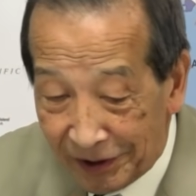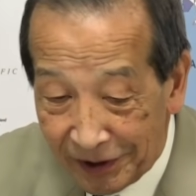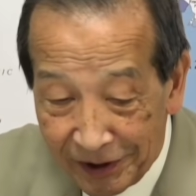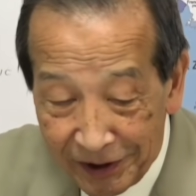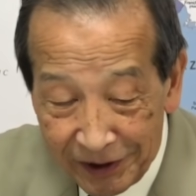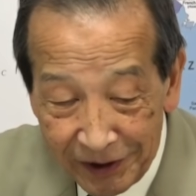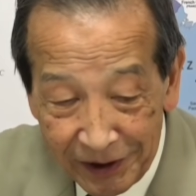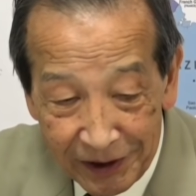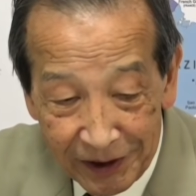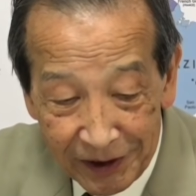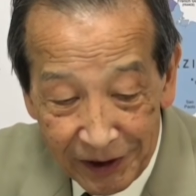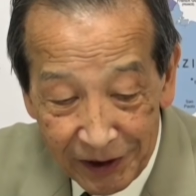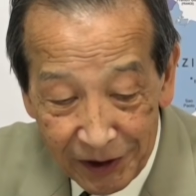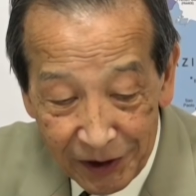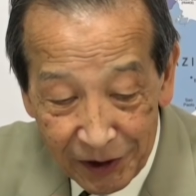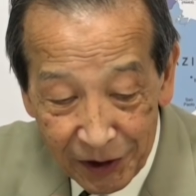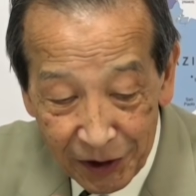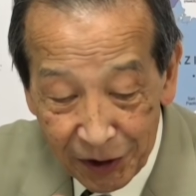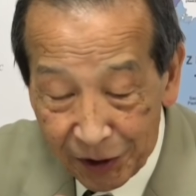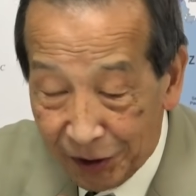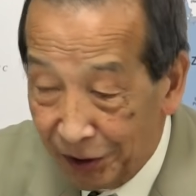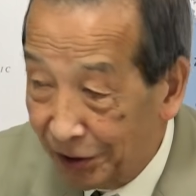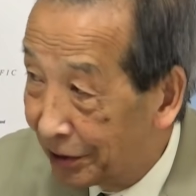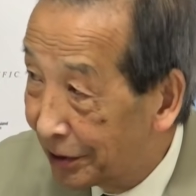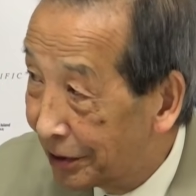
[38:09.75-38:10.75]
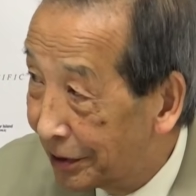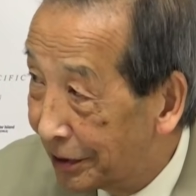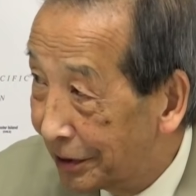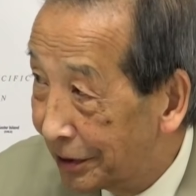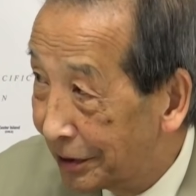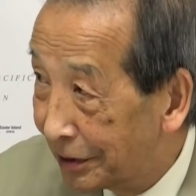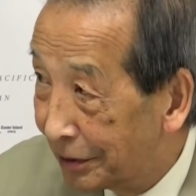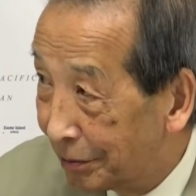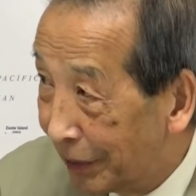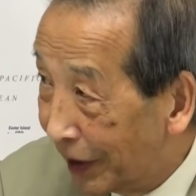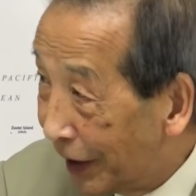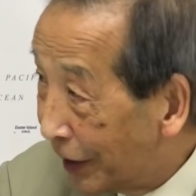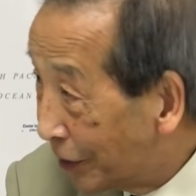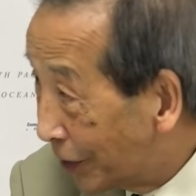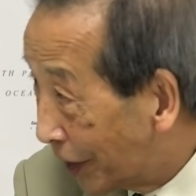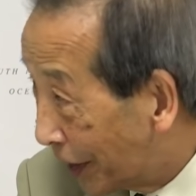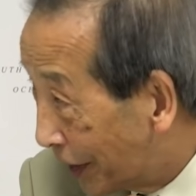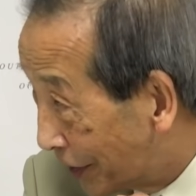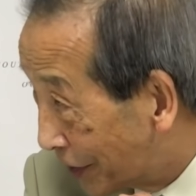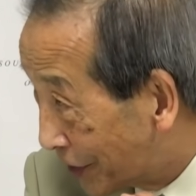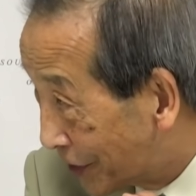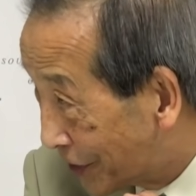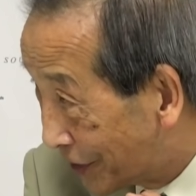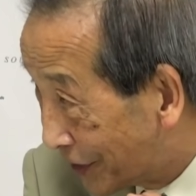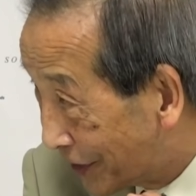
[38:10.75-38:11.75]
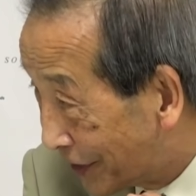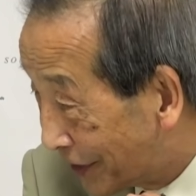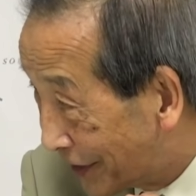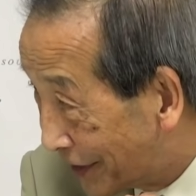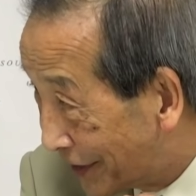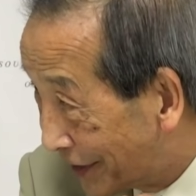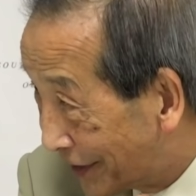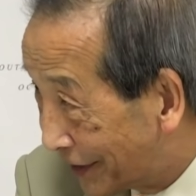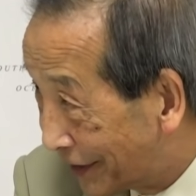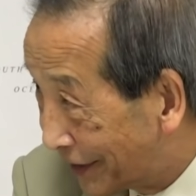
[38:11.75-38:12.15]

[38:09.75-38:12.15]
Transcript: にする前の話